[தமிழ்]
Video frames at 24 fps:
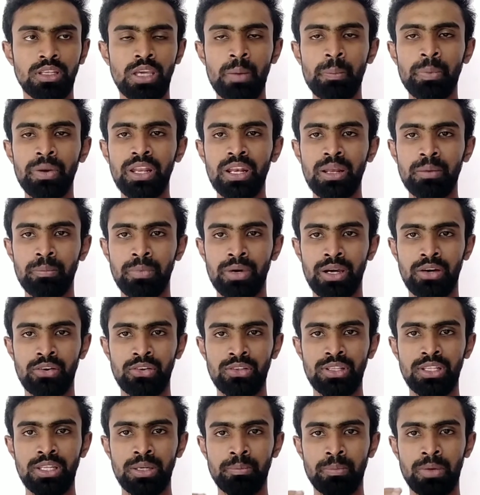எப்படி நம்ம
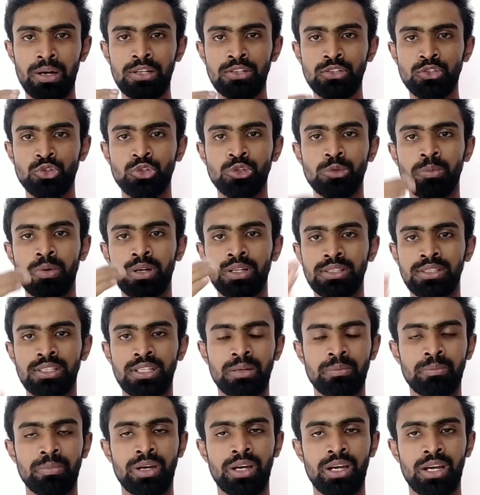வந்து மந்த் டு மந்த்
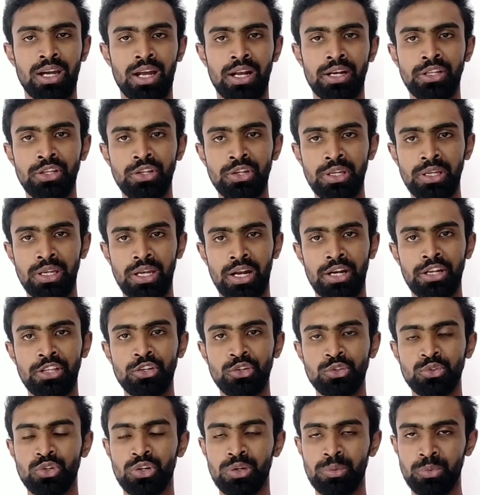நம்ம அனிரு
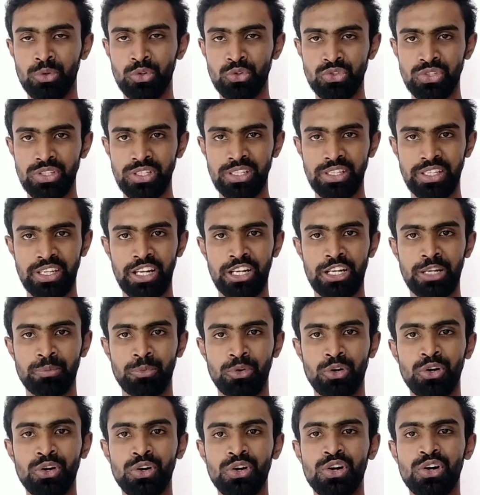அனிருத்தோட மியூசிக்
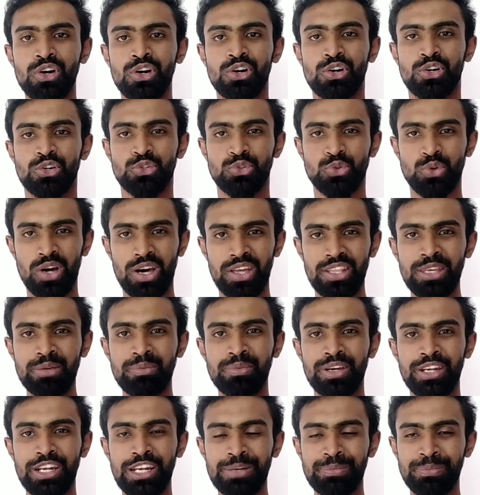கேட்டோமோ ஸோ அதே
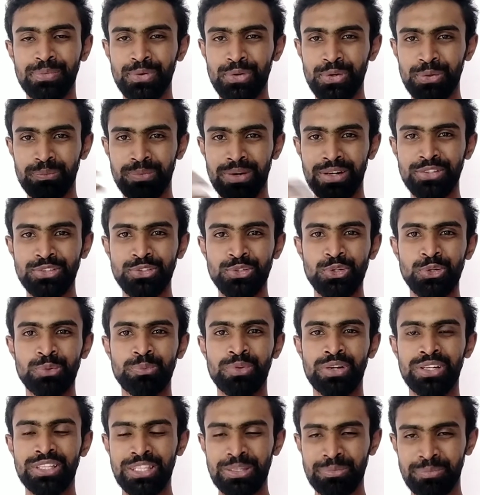மாதிரி நம்ம ஒரு மந்த் டு
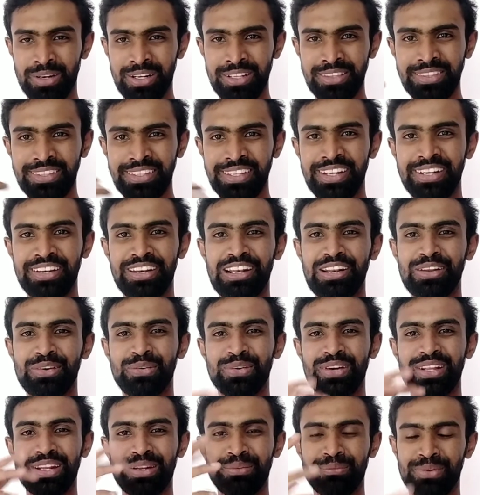மந்த் மந்த் எண்டில்
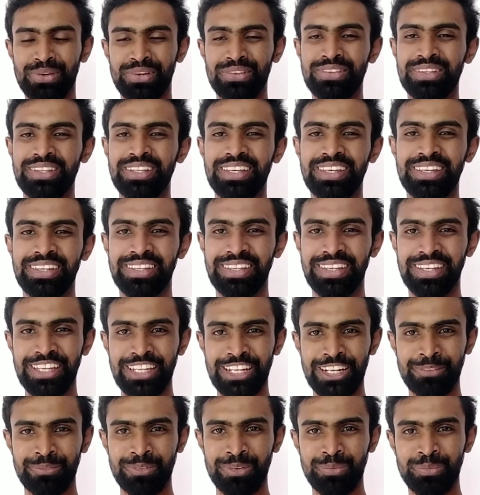கூட நம்ம வந்து
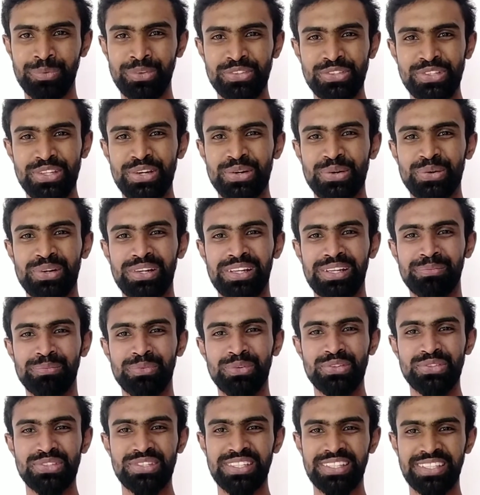ஏஆர் ரமன் மியூசிக்
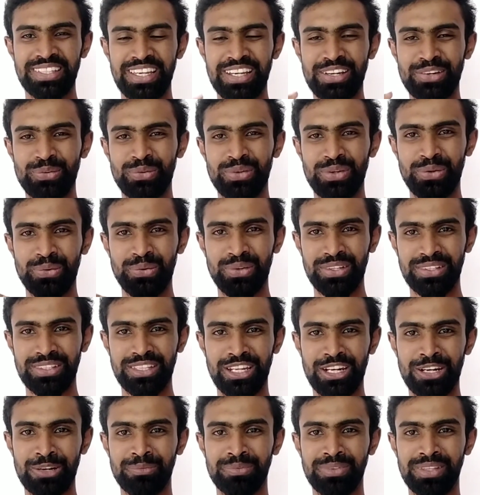மியூசிக் கேட்கக்கூடிய ஒரு
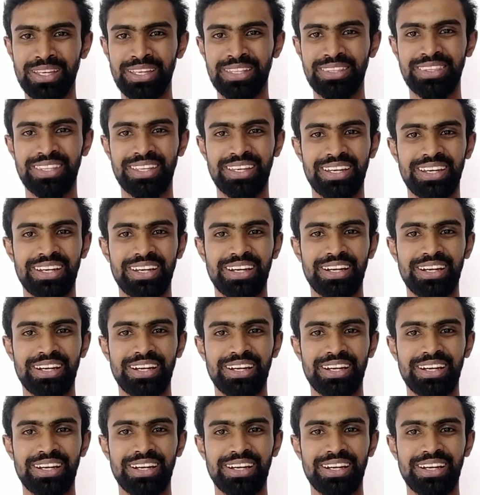தருணம் தான் இந்த